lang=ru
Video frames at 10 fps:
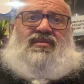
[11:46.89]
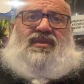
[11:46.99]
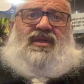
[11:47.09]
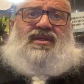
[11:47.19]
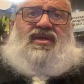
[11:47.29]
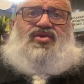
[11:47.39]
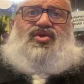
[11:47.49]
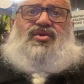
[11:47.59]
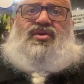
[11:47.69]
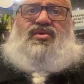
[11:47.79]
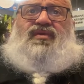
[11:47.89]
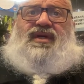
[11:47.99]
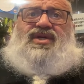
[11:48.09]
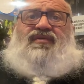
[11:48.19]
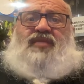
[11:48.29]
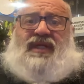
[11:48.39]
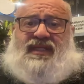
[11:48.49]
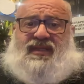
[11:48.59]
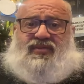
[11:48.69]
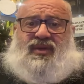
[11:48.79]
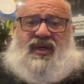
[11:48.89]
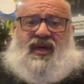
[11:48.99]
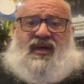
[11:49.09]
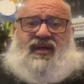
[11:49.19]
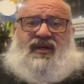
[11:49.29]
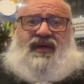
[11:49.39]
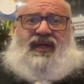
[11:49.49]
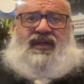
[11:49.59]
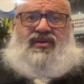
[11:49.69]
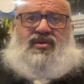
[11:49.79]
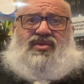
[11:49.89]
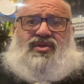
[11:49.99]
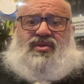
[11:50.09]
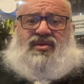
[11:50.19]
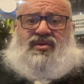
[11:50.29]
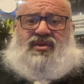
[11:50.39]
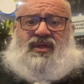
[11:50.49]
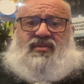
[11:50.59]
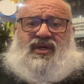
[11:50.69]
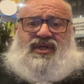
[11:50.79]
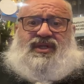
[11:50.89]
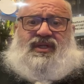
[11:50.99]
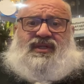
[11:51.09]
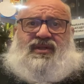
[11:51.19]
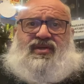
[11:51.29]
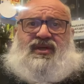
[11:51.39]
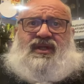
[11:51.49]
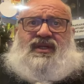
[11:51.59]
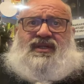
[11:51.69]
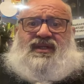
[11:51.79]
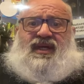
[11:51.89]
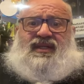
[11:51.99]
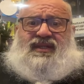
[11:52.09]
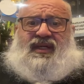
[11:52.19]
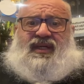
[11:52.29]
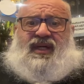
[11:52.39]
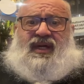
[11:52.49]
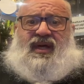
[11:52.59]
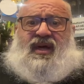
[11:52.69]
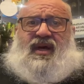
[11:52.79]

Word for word: расскажут жути, но врачи в принципе говорят о том, что анаболические стероиды – это цианистый калий.